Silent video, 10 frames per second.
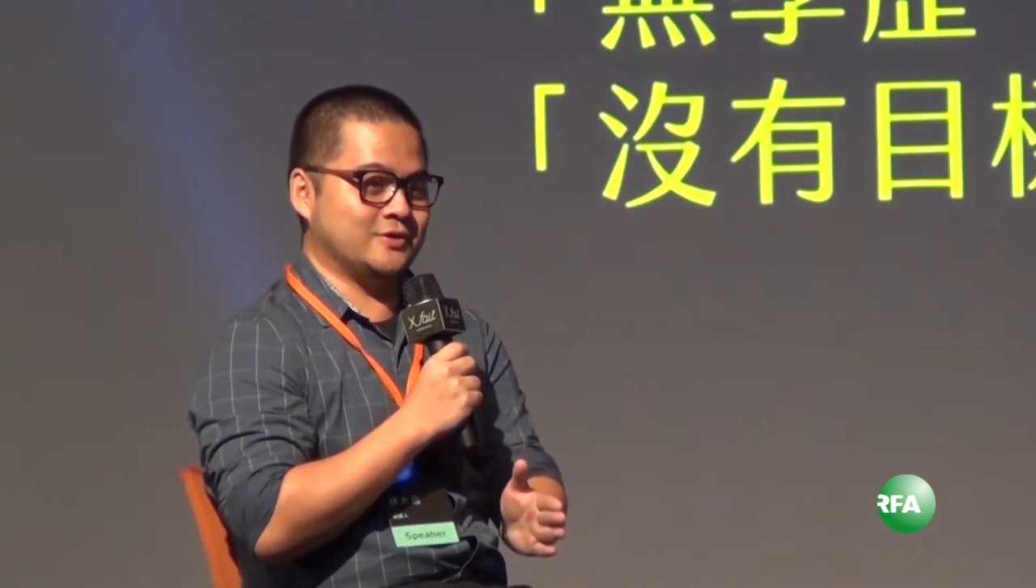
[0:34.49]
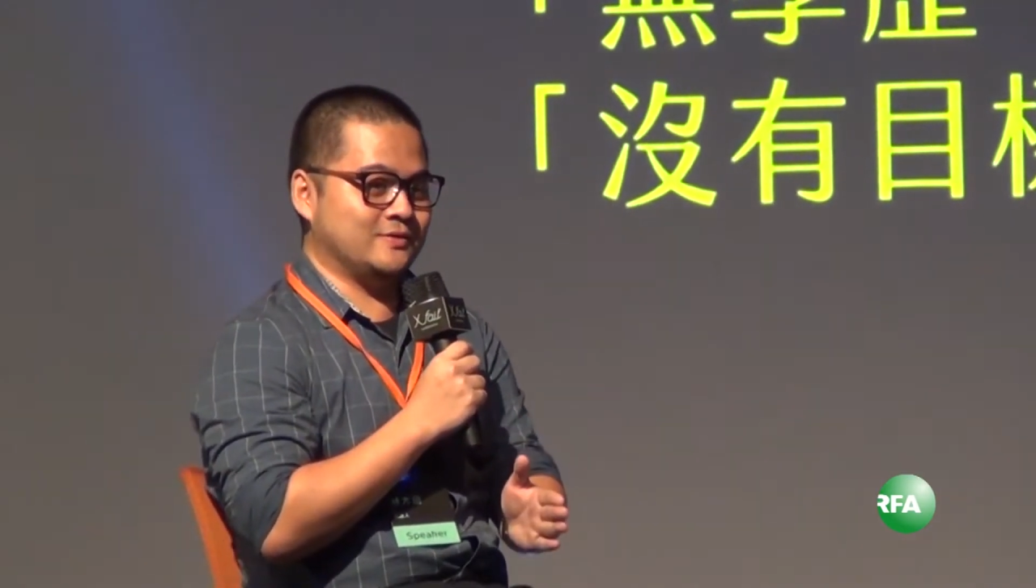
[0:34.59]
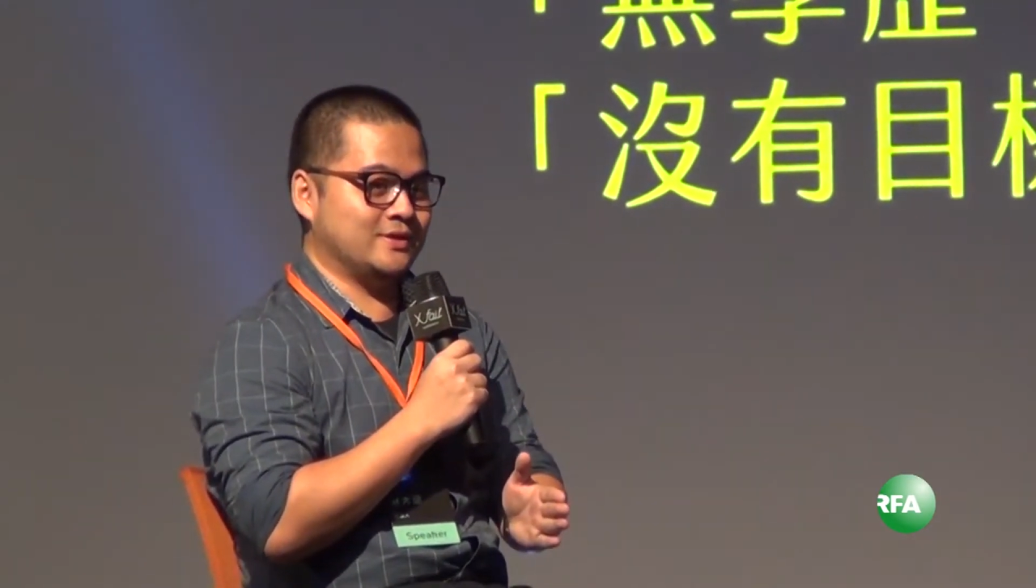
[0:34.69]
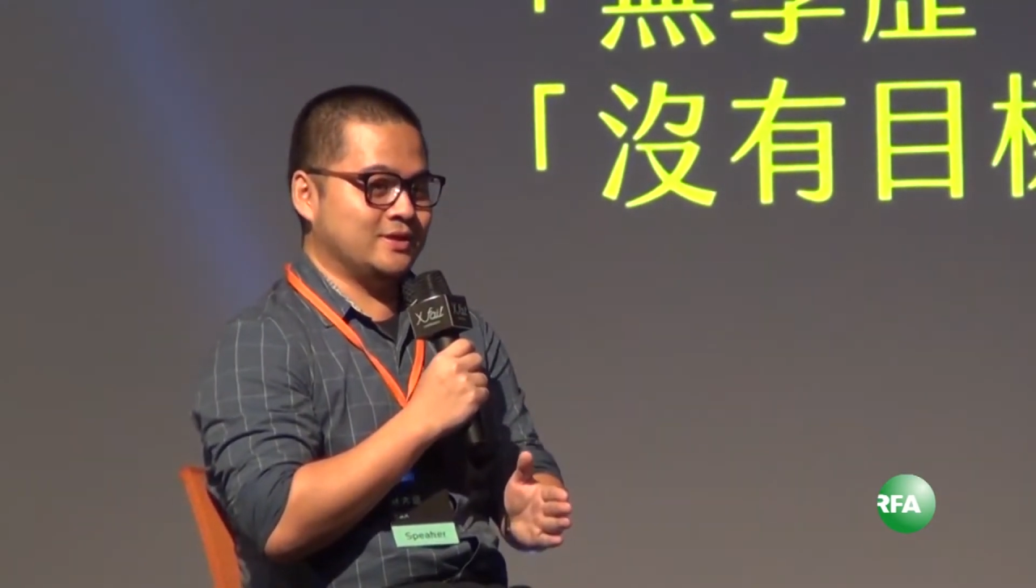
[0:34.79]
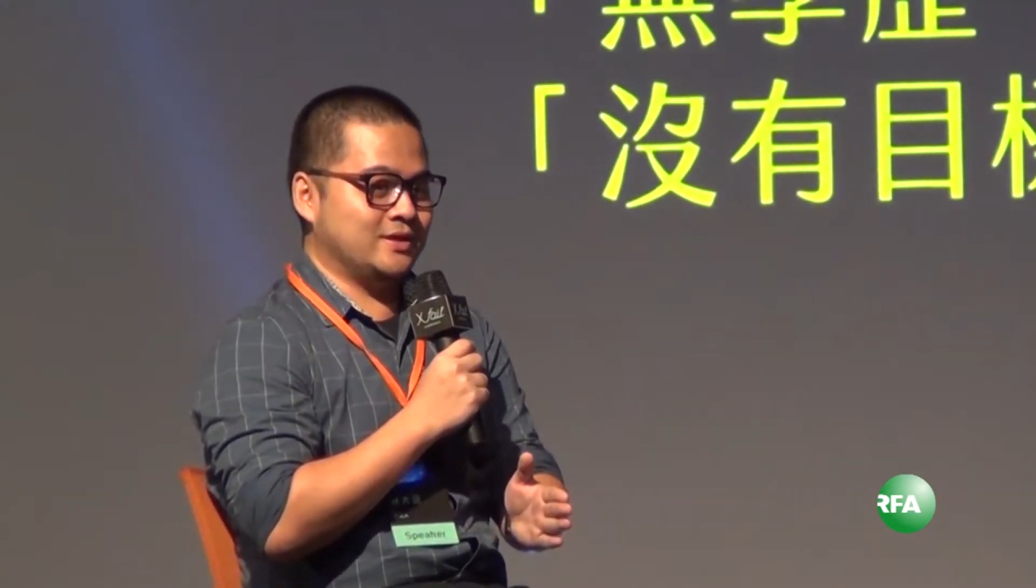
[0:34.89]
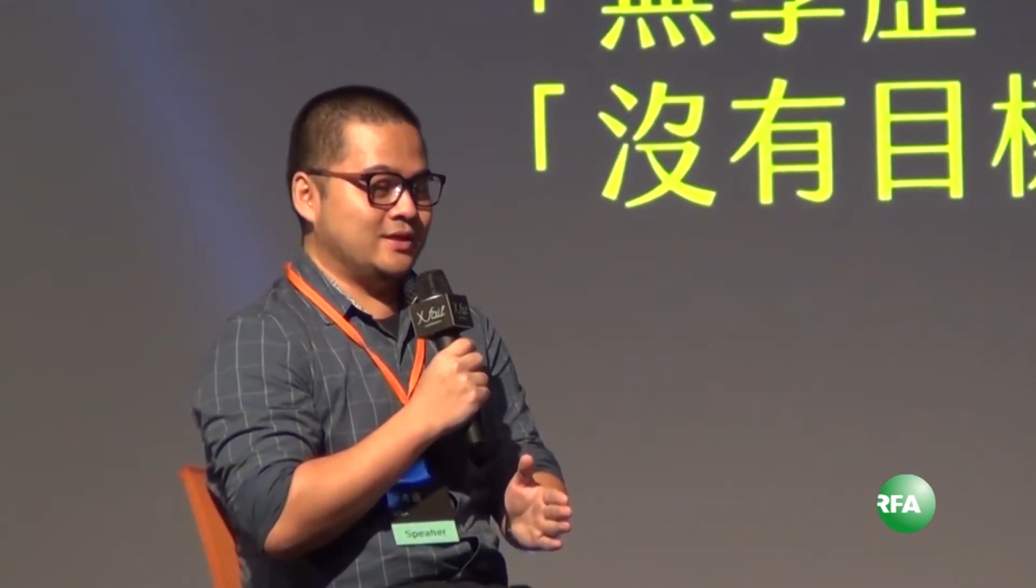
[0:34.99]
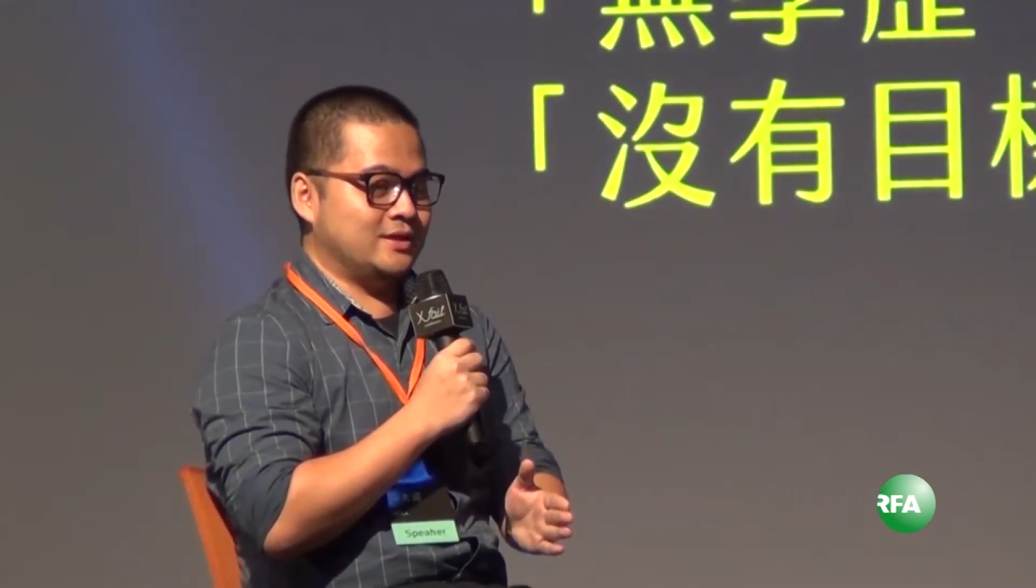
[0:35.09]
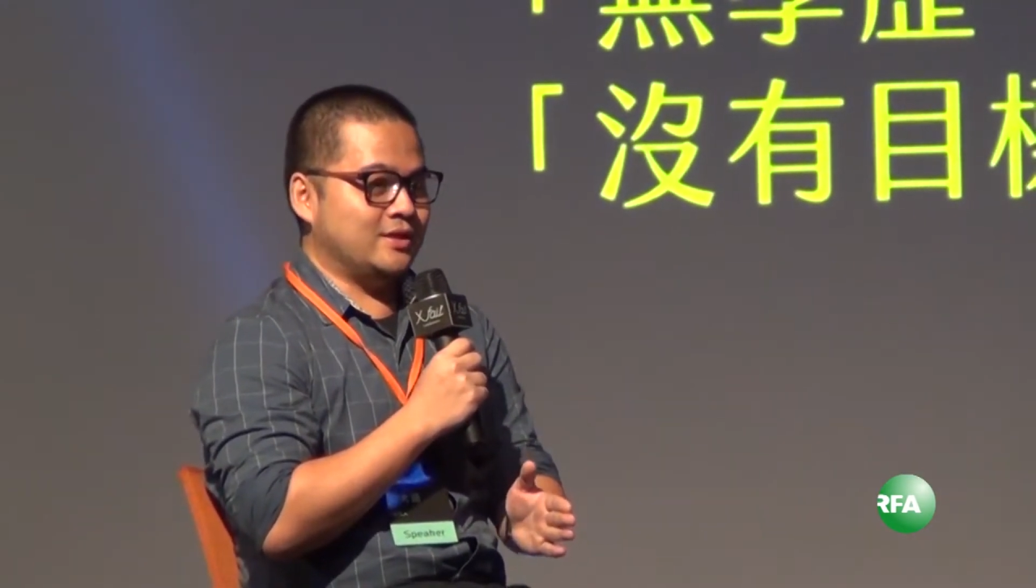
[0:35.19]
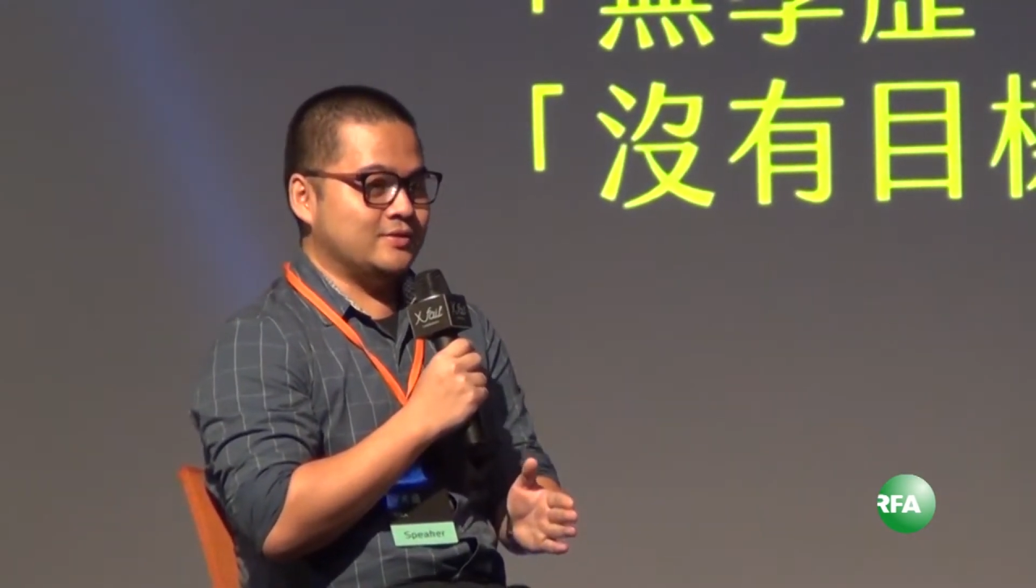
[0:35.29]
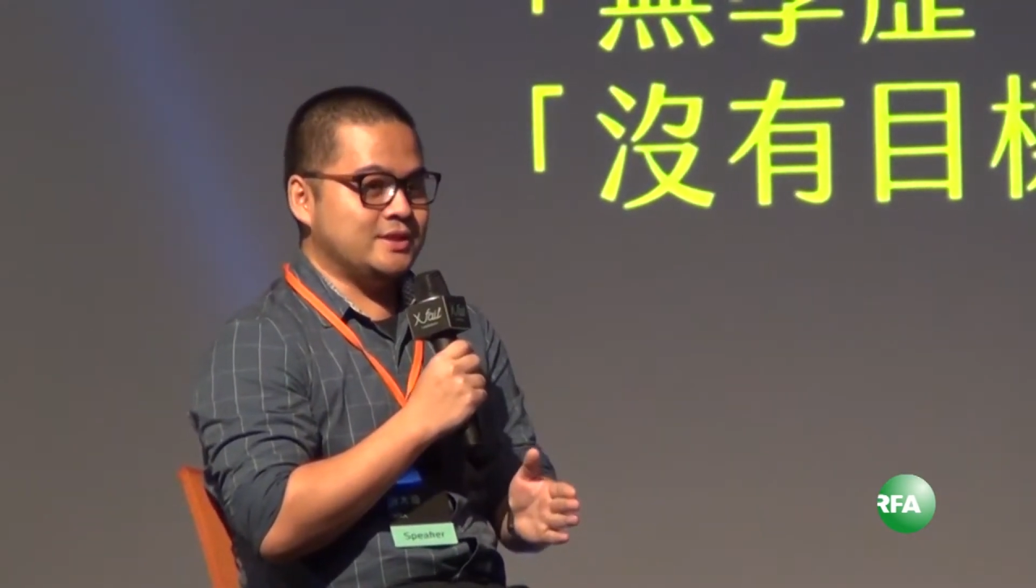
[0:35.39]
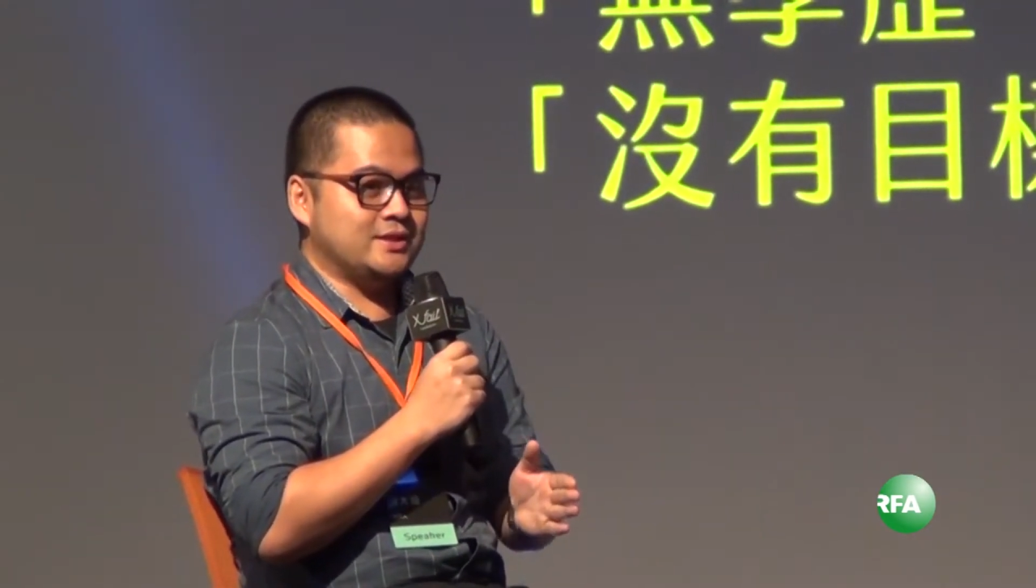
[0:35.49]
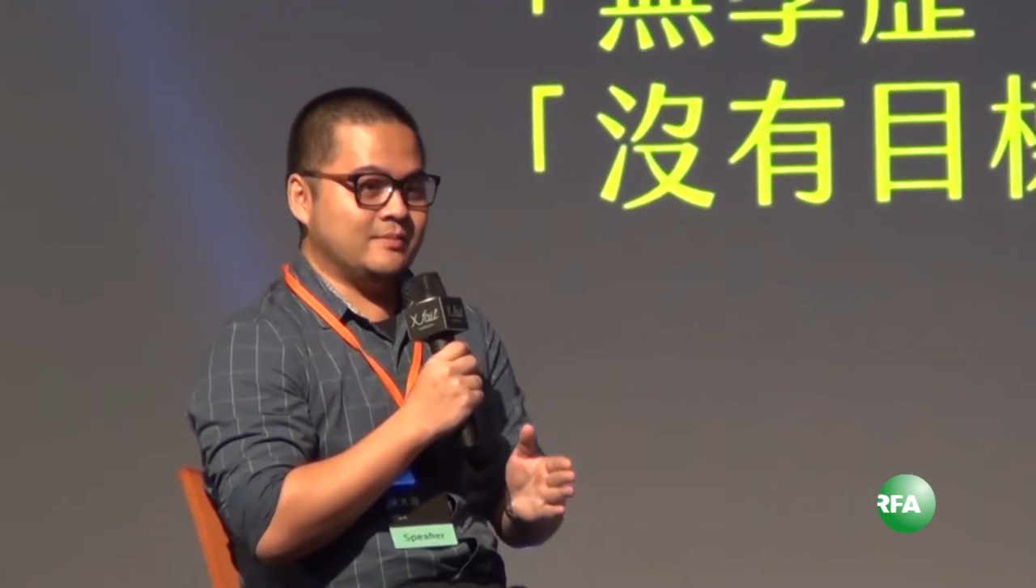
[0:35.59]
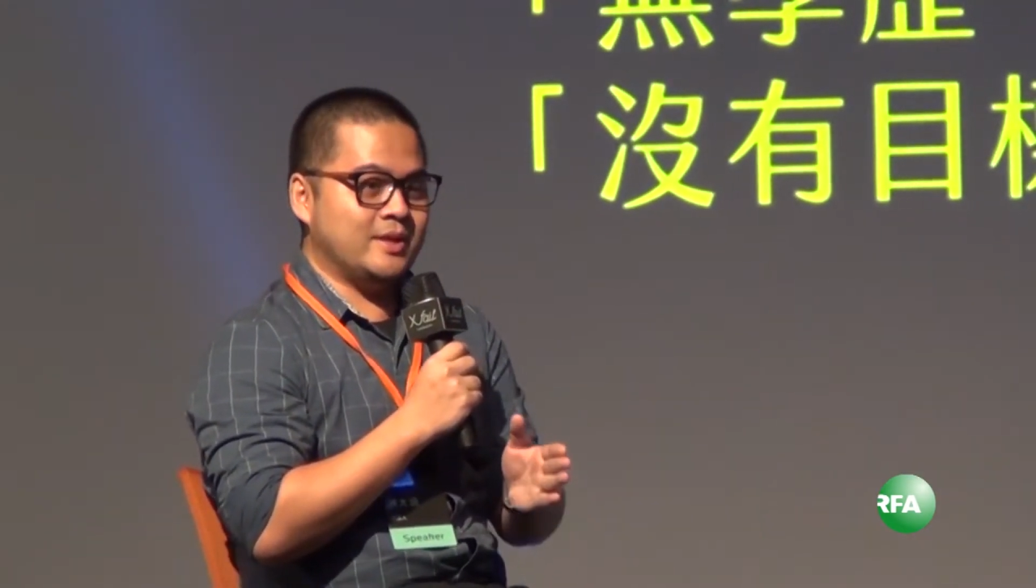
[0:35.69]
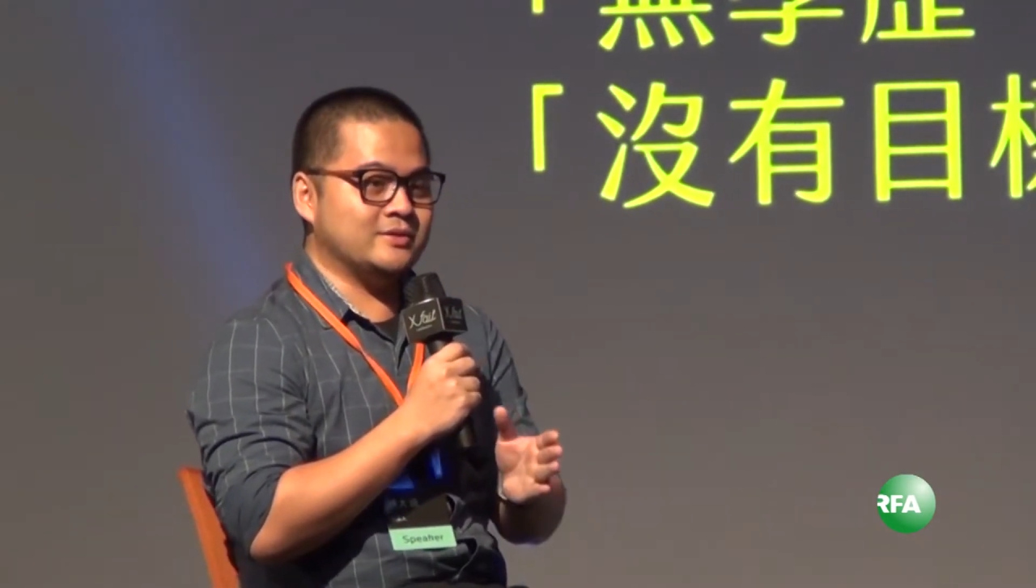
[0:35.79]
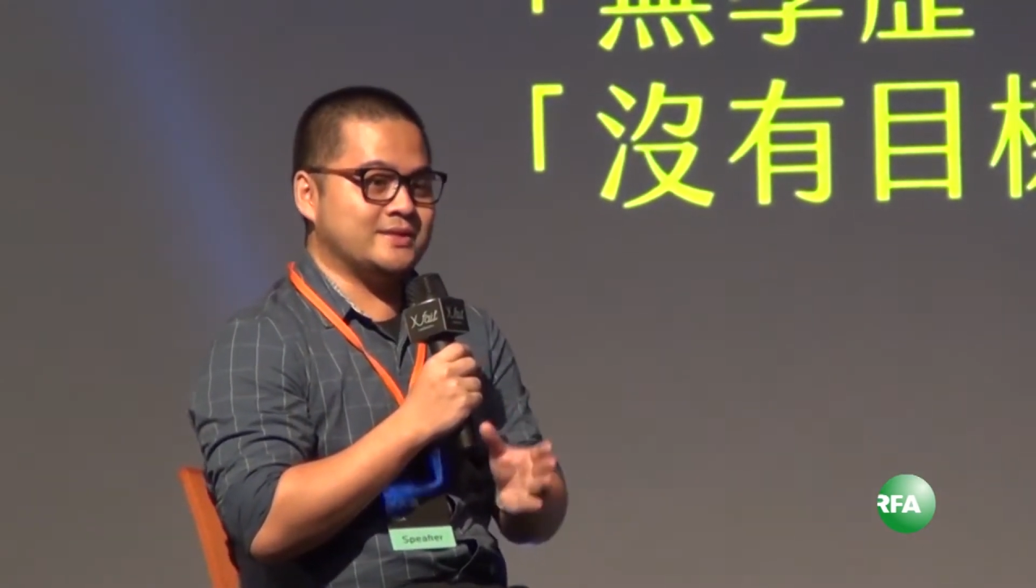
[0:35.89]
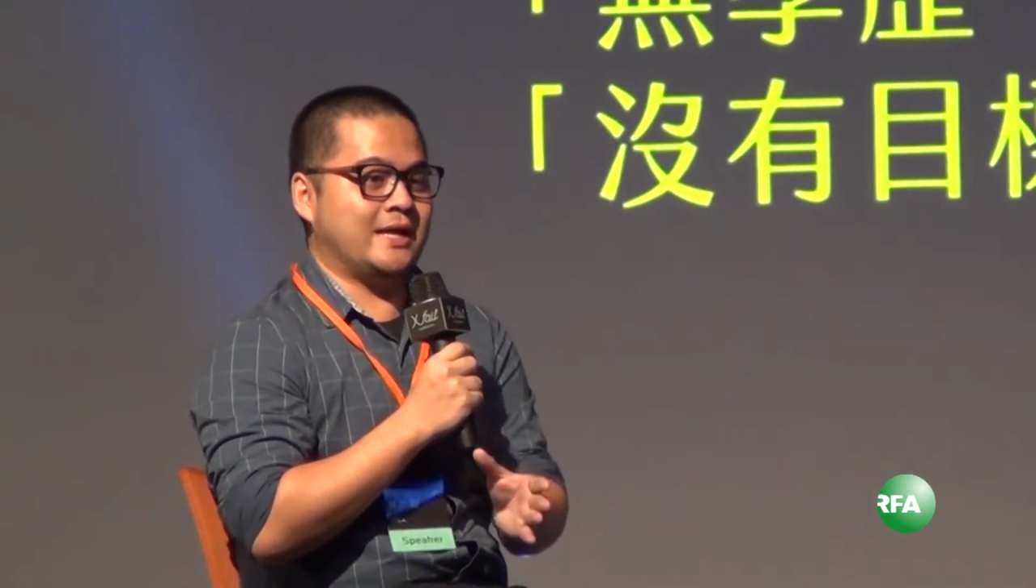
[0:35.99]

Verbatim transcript: 份有限公司创办人